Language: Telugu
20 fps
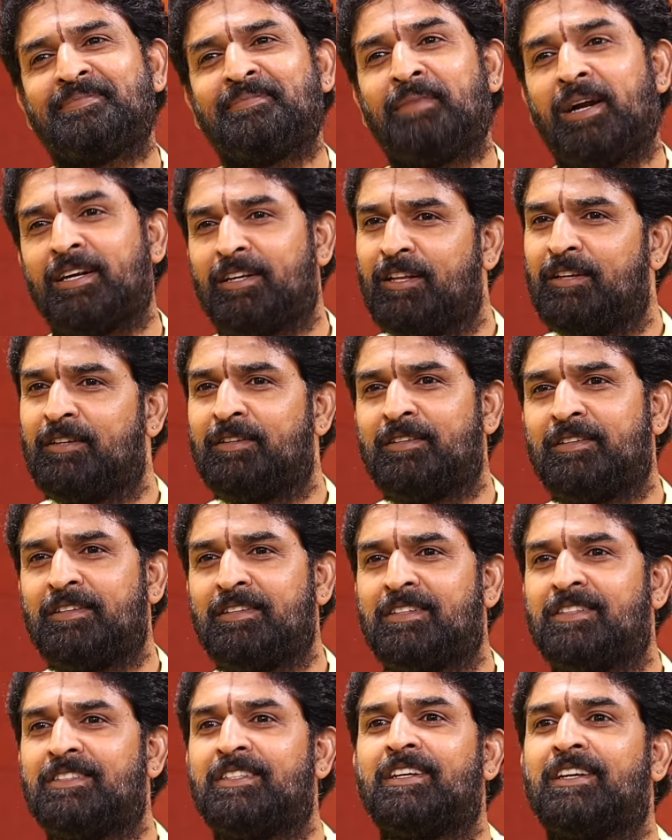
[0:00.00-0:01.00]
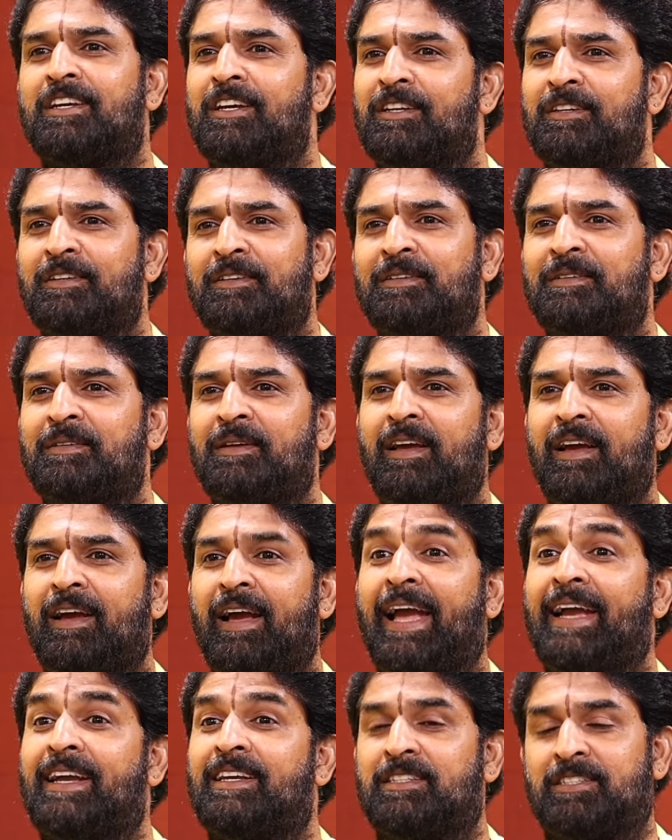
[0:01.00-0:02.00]
మటన్ చికెన్
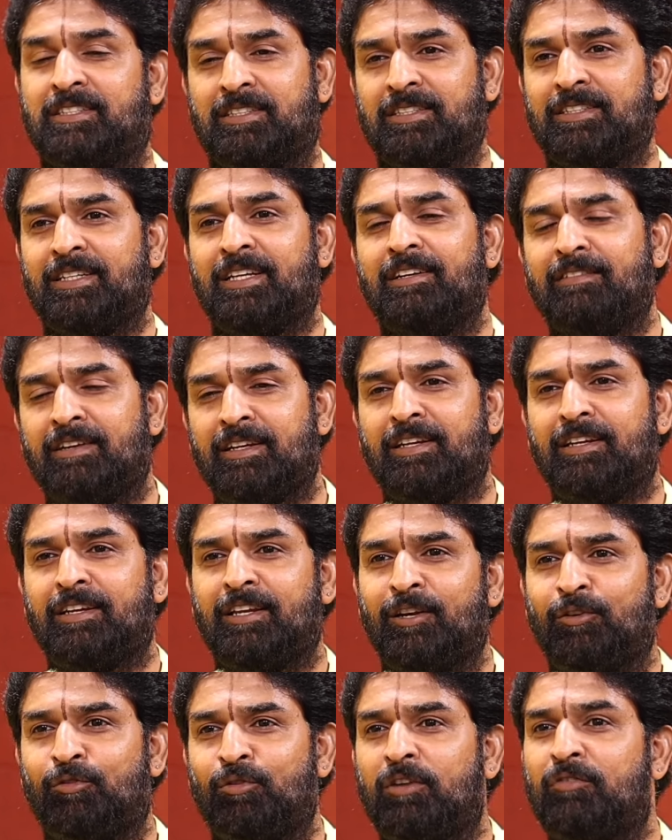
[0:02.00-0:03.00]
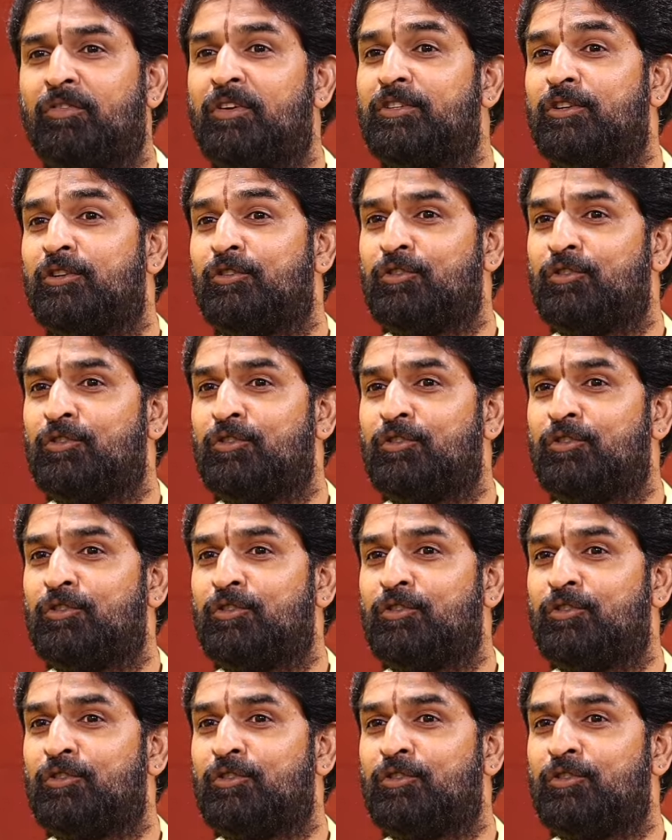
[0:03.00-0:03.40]
ఎగ్స్ ఇవన్నీ కూడా ఫ్రిడ్జ్లో